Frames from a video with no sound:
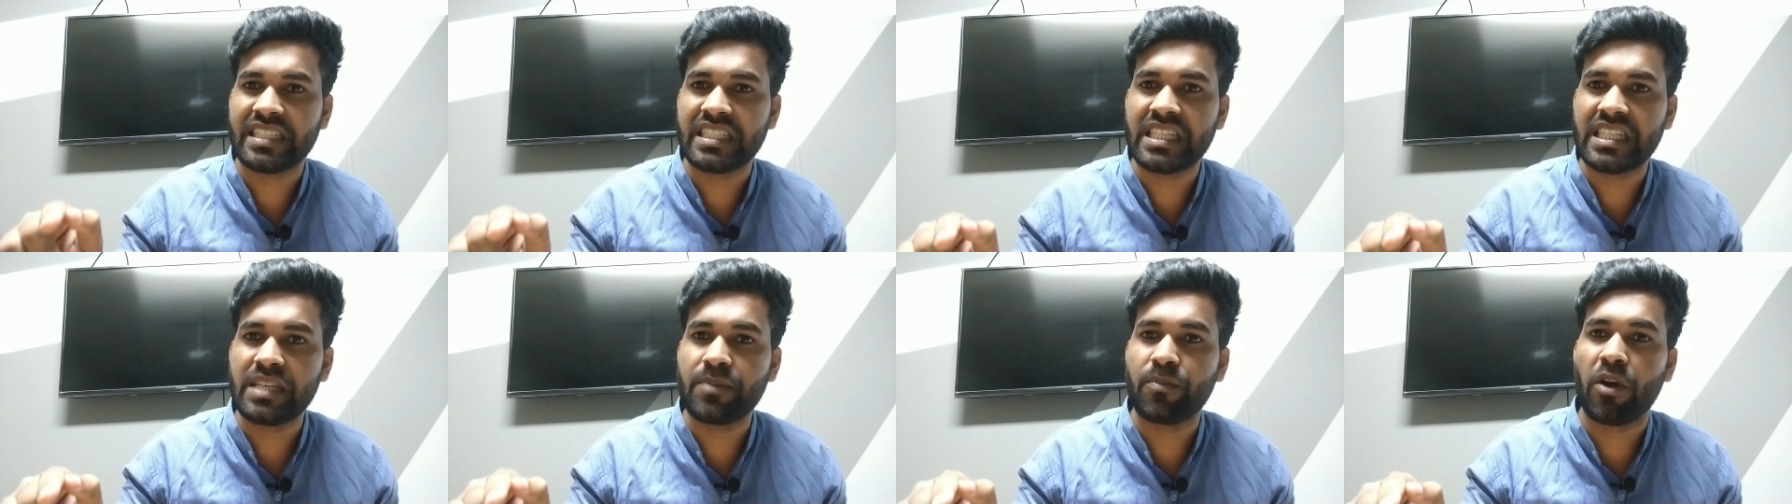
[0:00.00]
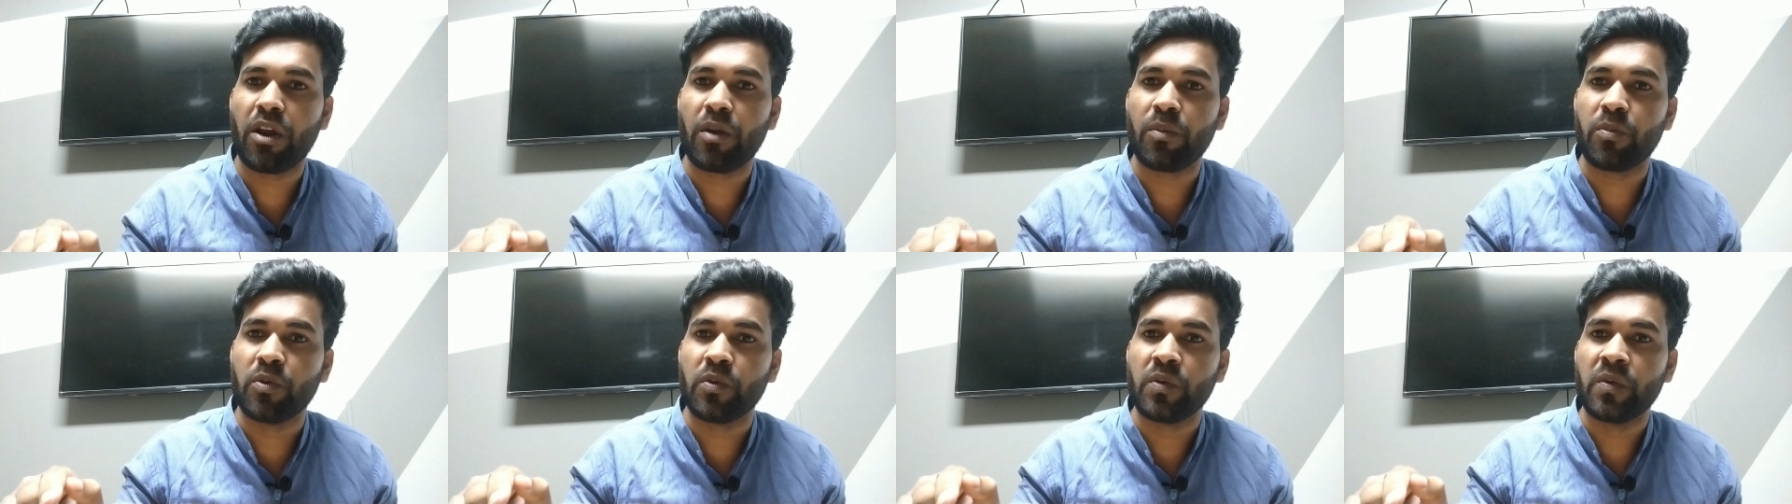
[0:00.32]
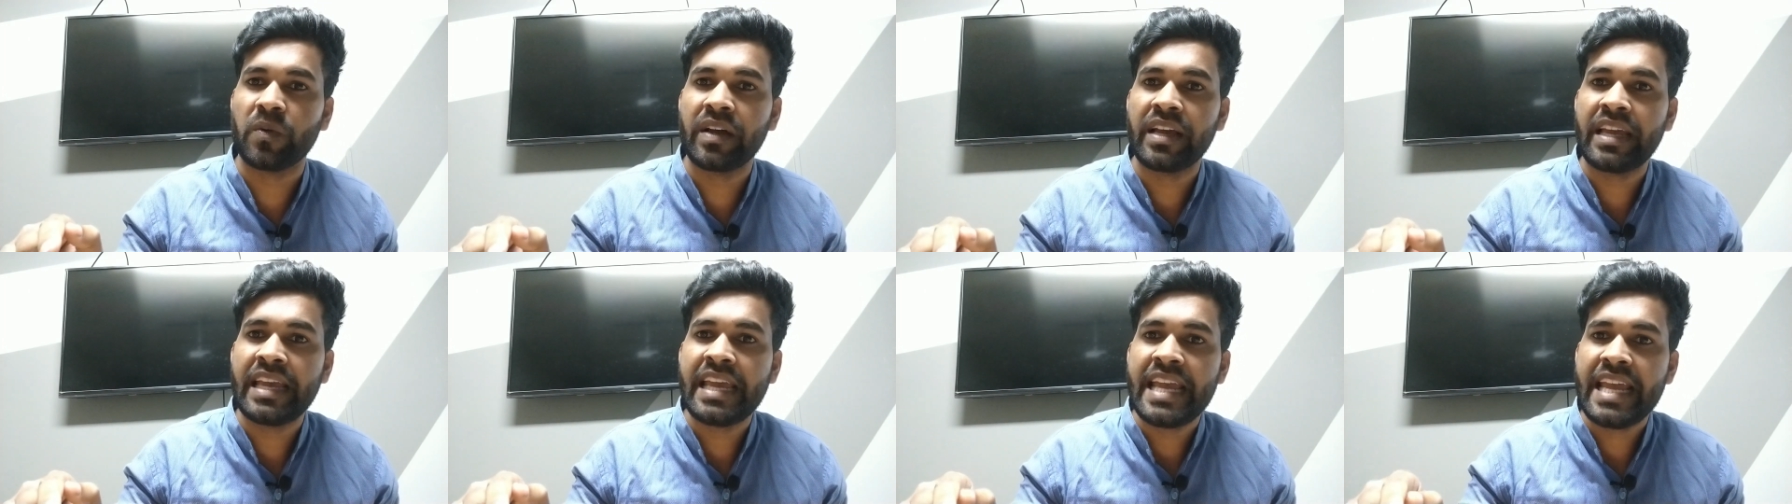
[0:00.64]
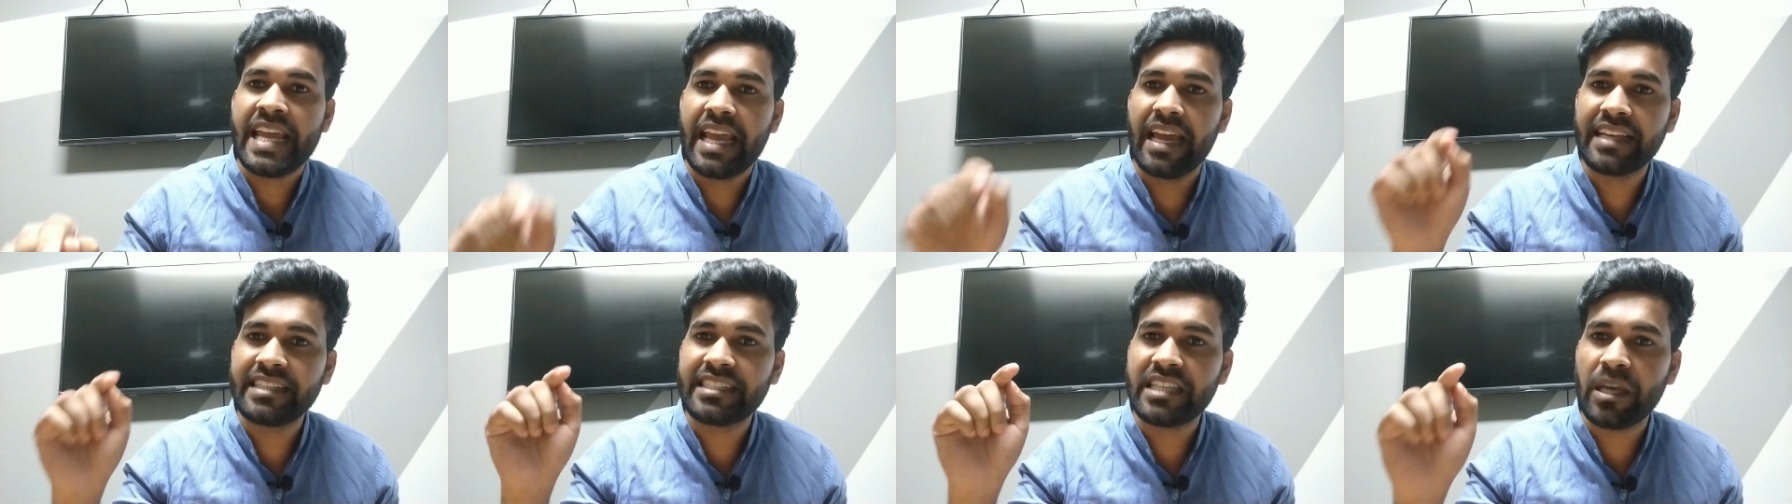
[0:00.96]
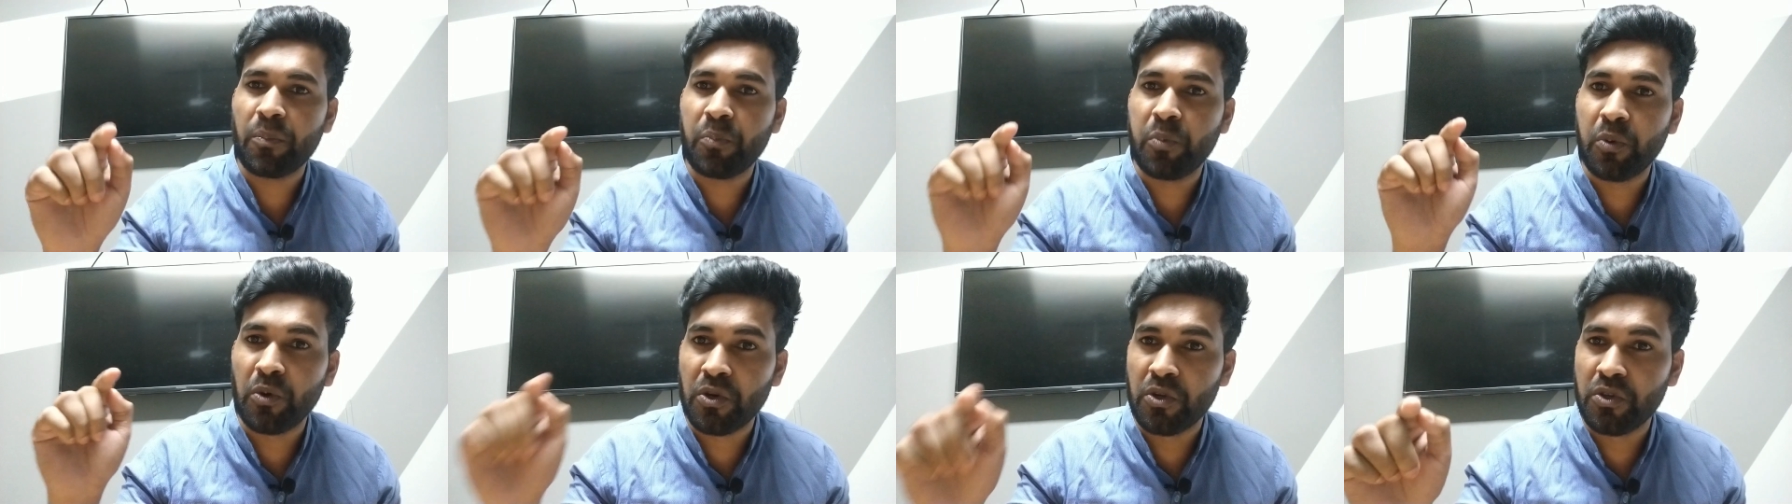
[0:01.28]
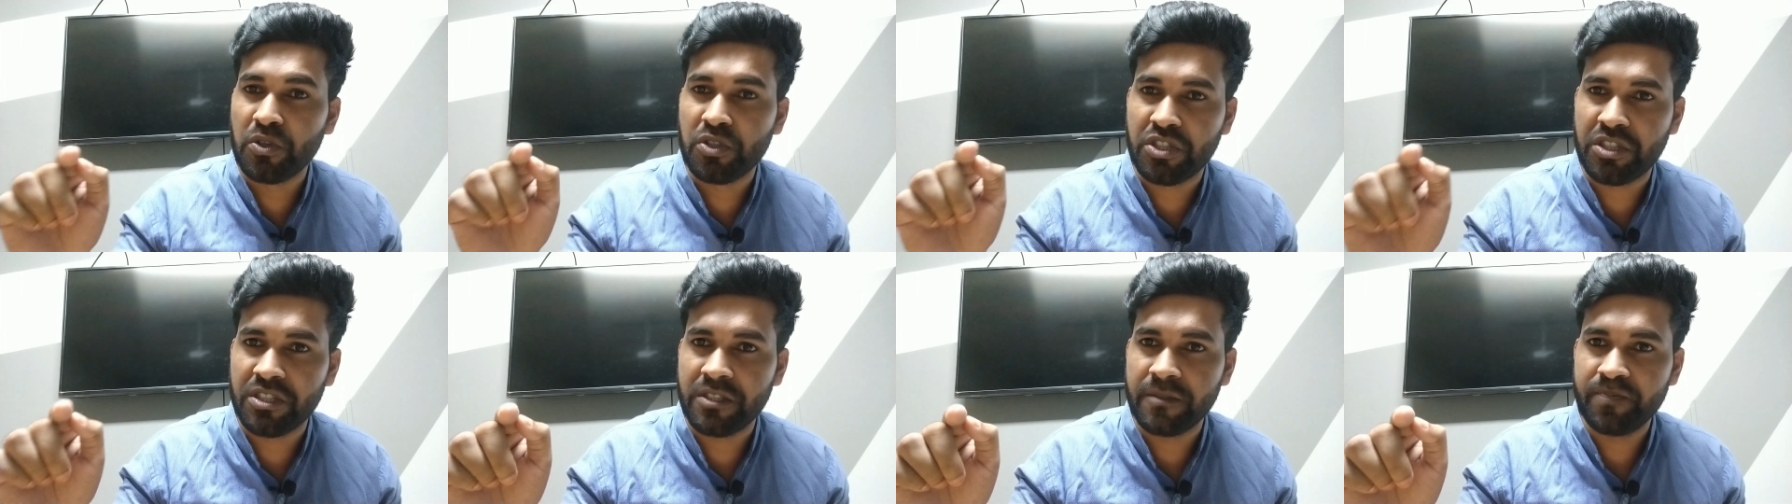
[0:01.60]
কি বলবো এই যে
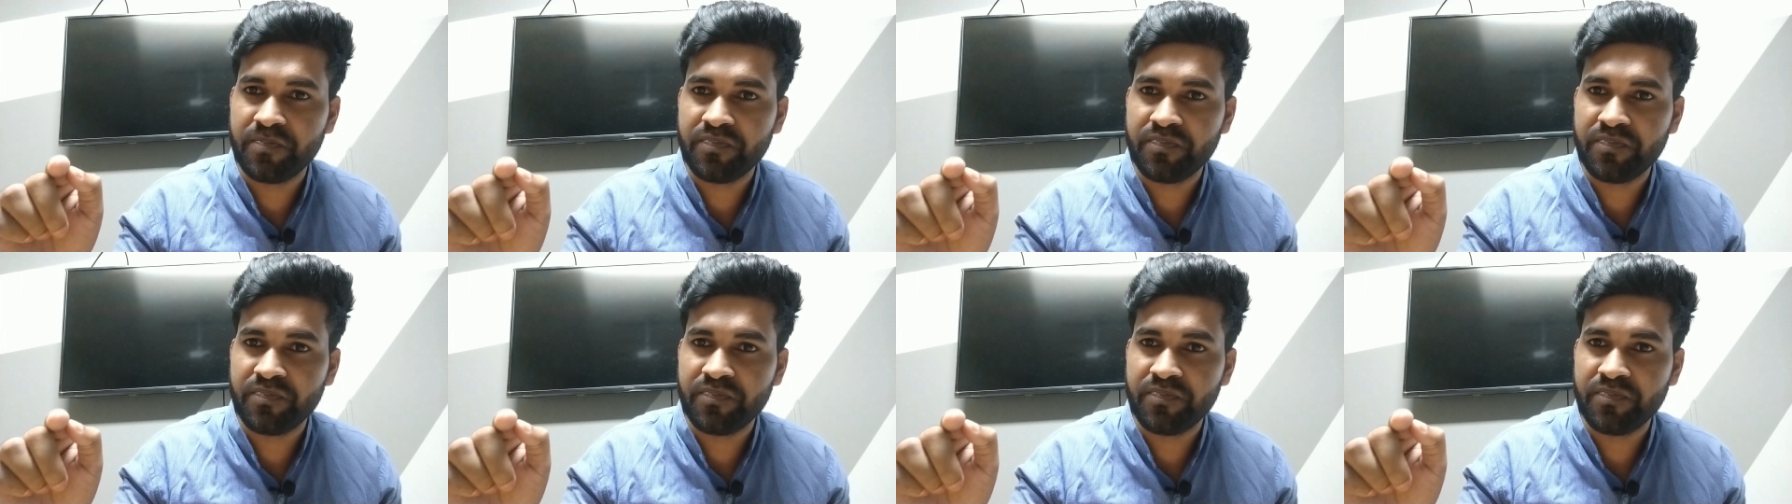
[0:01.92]
পুরুষ